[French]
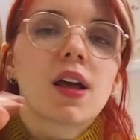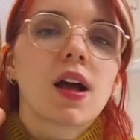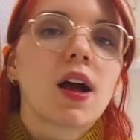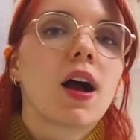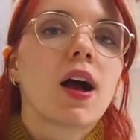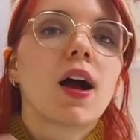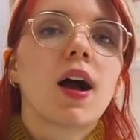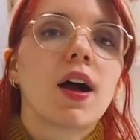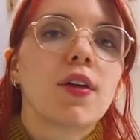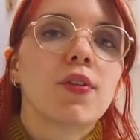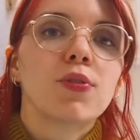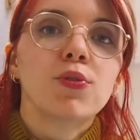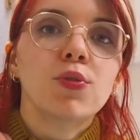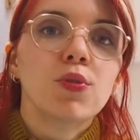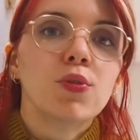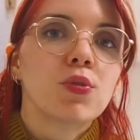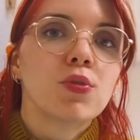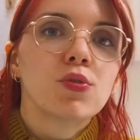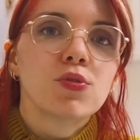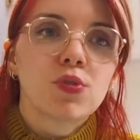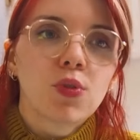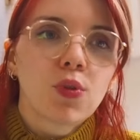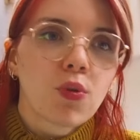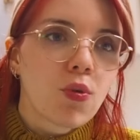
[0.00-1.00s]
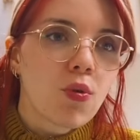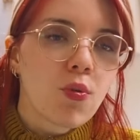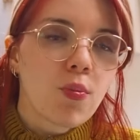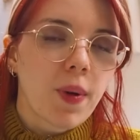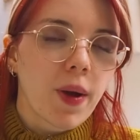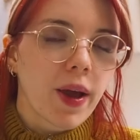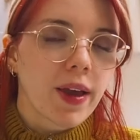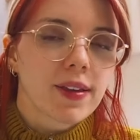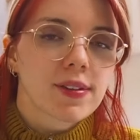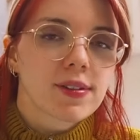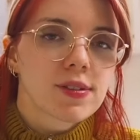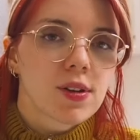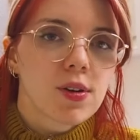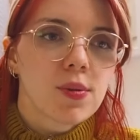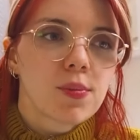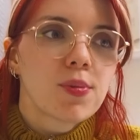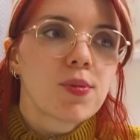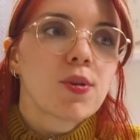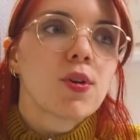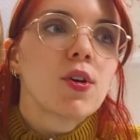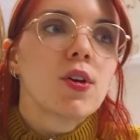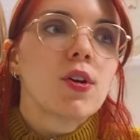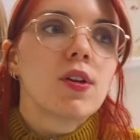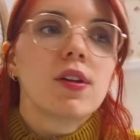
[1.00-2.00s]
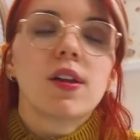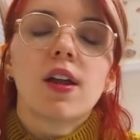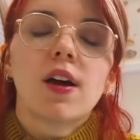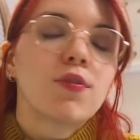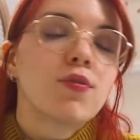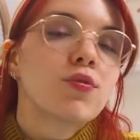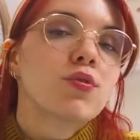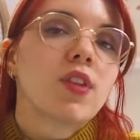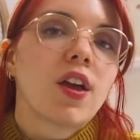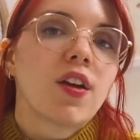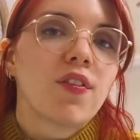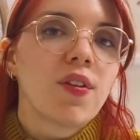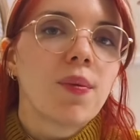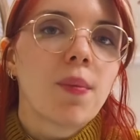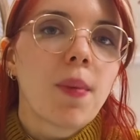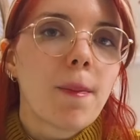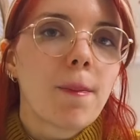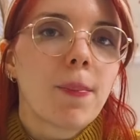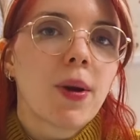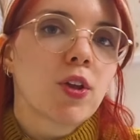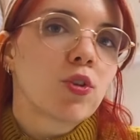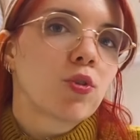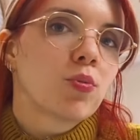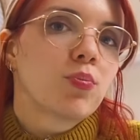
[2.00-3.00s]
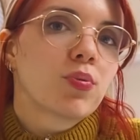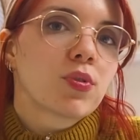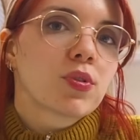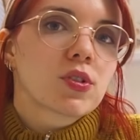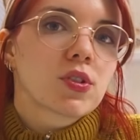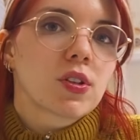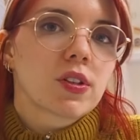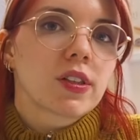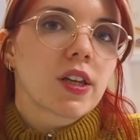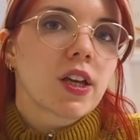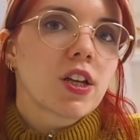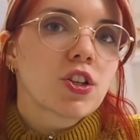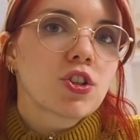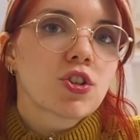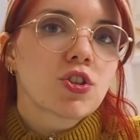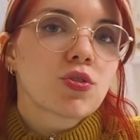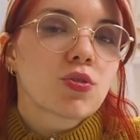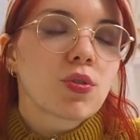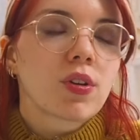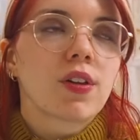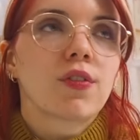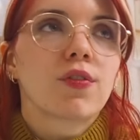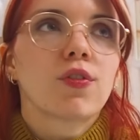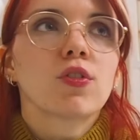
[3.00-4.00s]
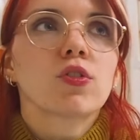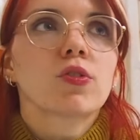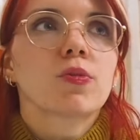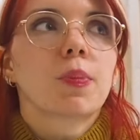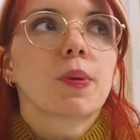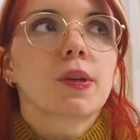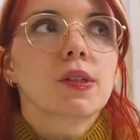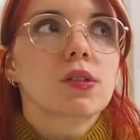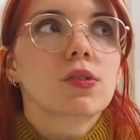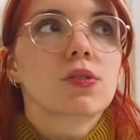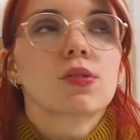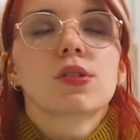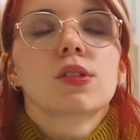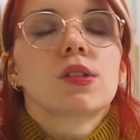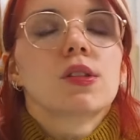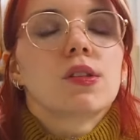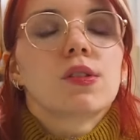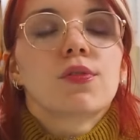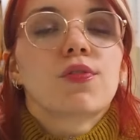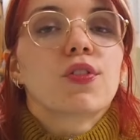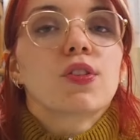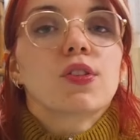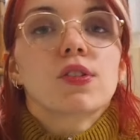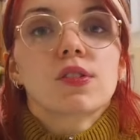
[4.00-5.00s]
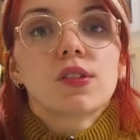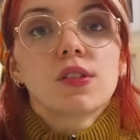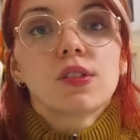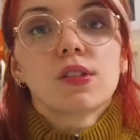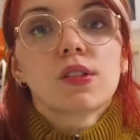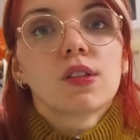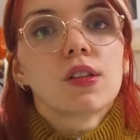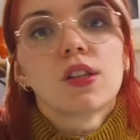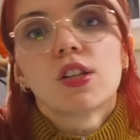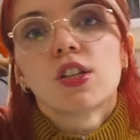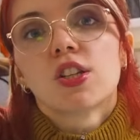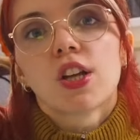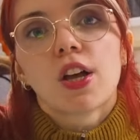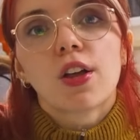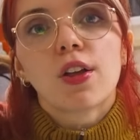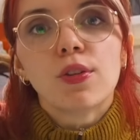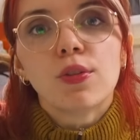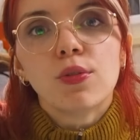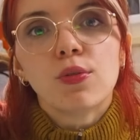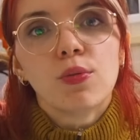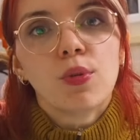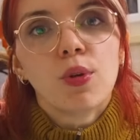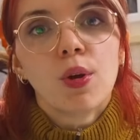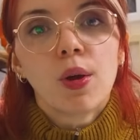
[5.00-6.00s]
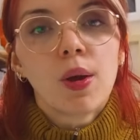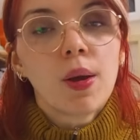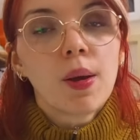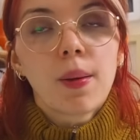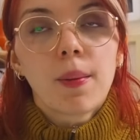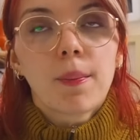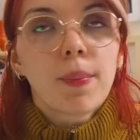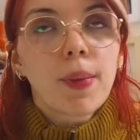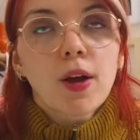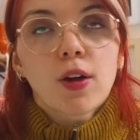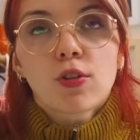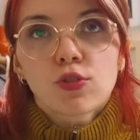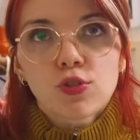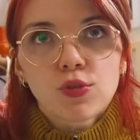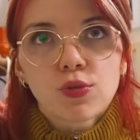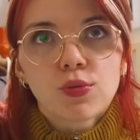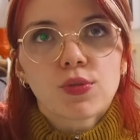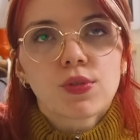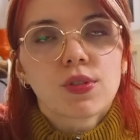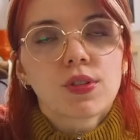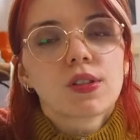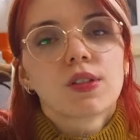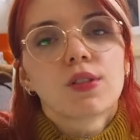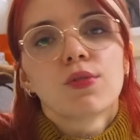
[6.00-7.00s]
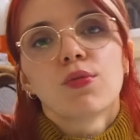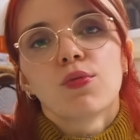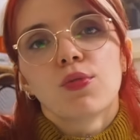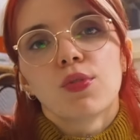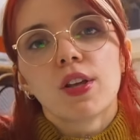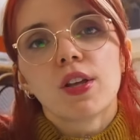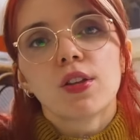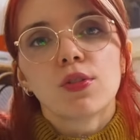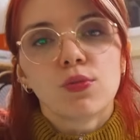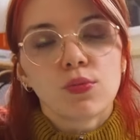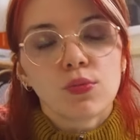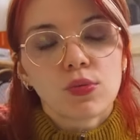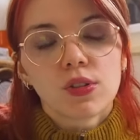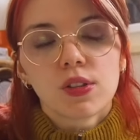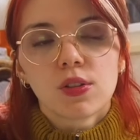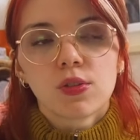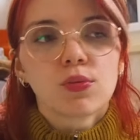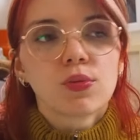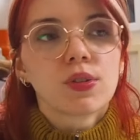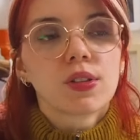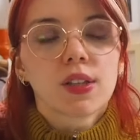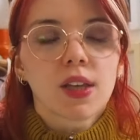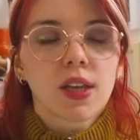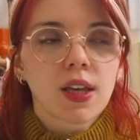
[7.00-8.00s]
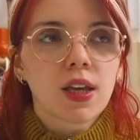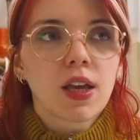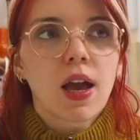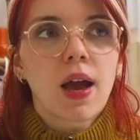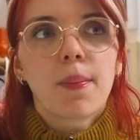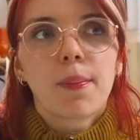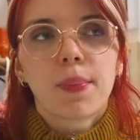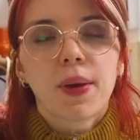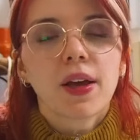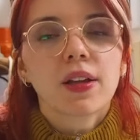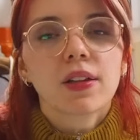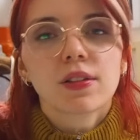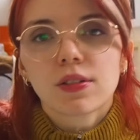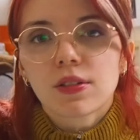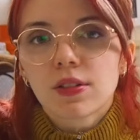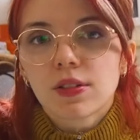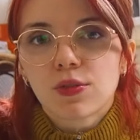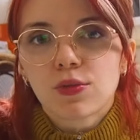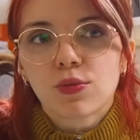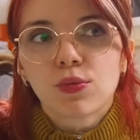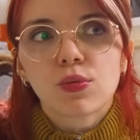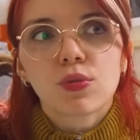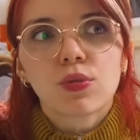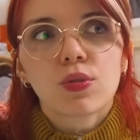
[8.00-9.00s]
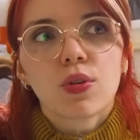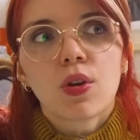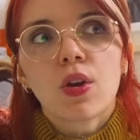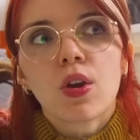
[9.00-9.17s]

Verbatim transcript: à, 2€ 2 euros par exemple, là vous n'avez même pas de pourcentage sur les ventes parce que c'est déjà euh, pas grand chose si vous voulez, donc sinon il serait à perte. Donc